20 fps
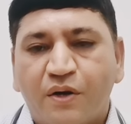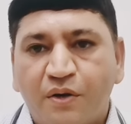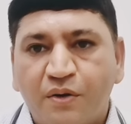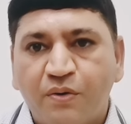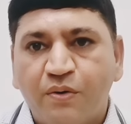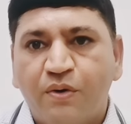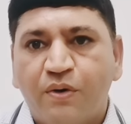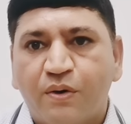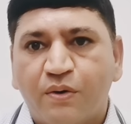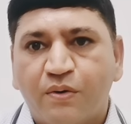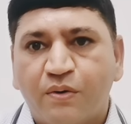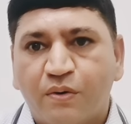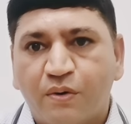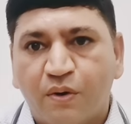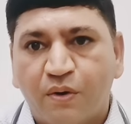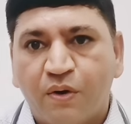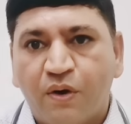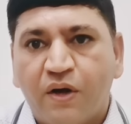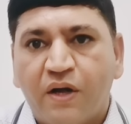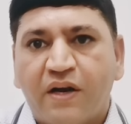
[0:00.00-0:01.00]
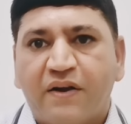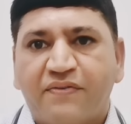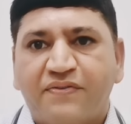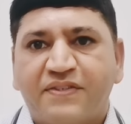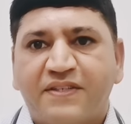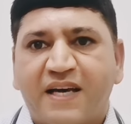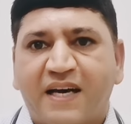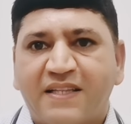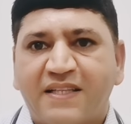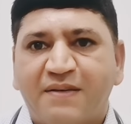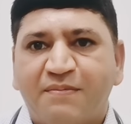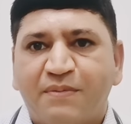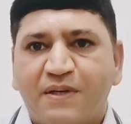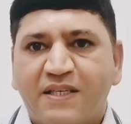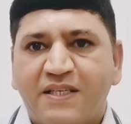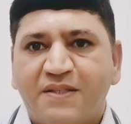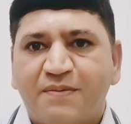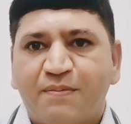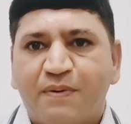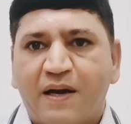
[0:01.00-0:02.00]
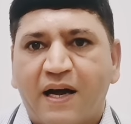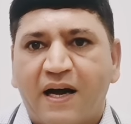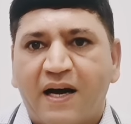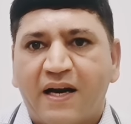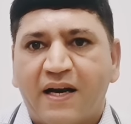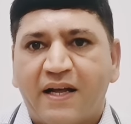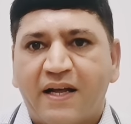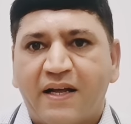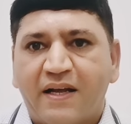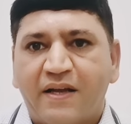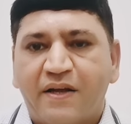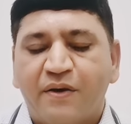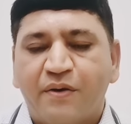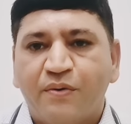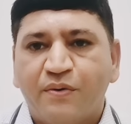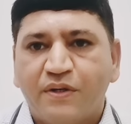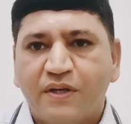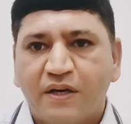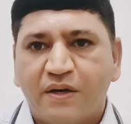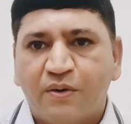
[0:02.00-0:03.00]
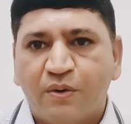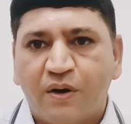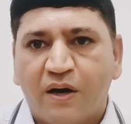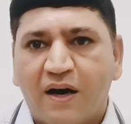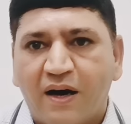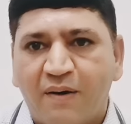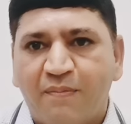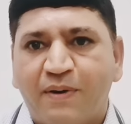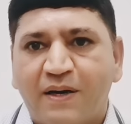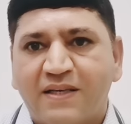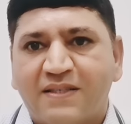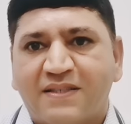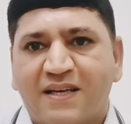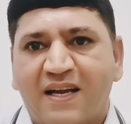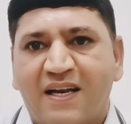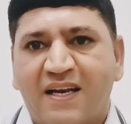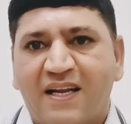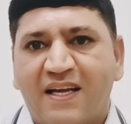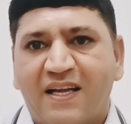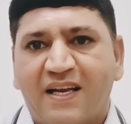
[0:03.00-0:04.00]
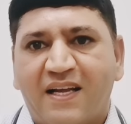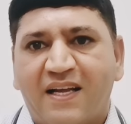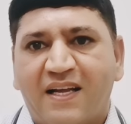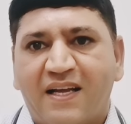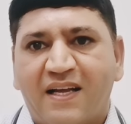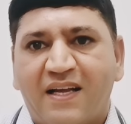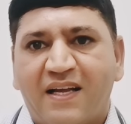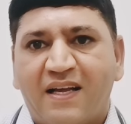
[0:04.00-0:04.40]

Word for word: क्यों लोगों को नफसियाती मरीज़ बना रहे हैं क्यों ये गुनाह अपने साथ ले रहे हैं